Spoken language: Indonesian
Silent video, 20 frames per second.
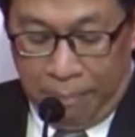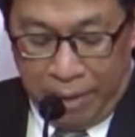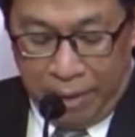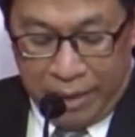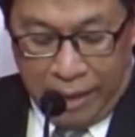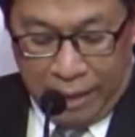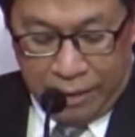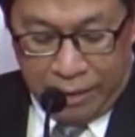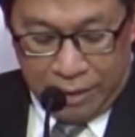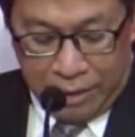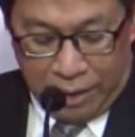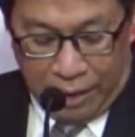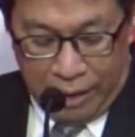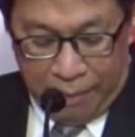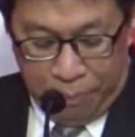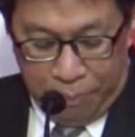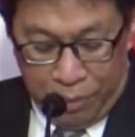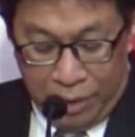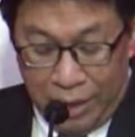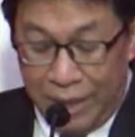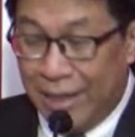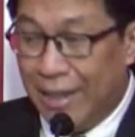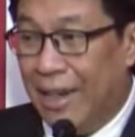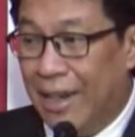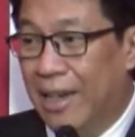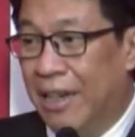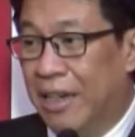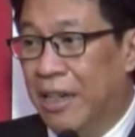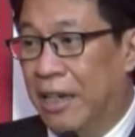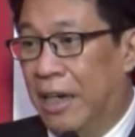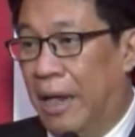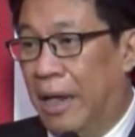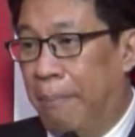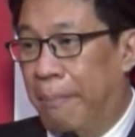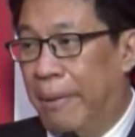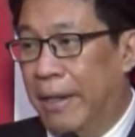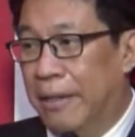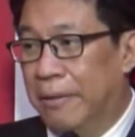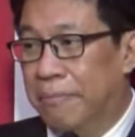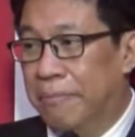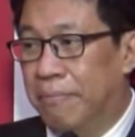bernyanyi sekalipun di tengah kegelapan.